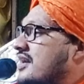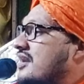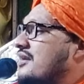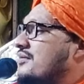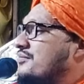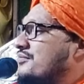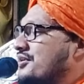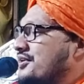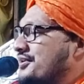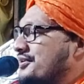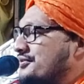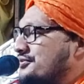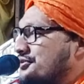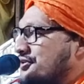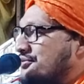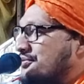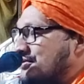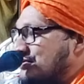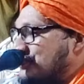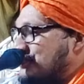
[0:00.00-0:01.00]
সালাম বলিও
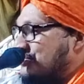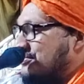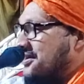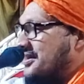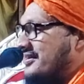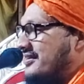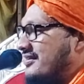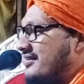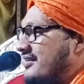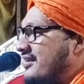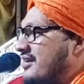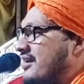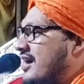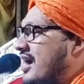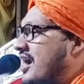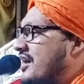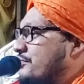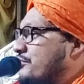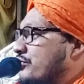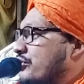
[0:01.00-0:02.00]
জোরে বলুন সুফান
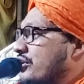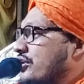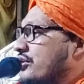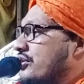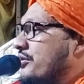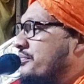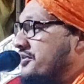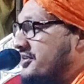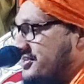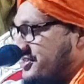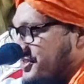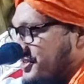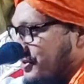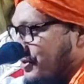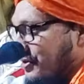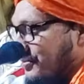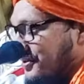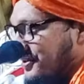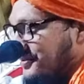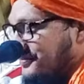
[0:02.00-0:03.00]
আর বলিও বৃষ্টি
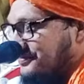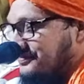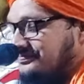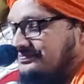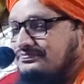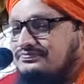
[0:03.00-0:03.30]
হবে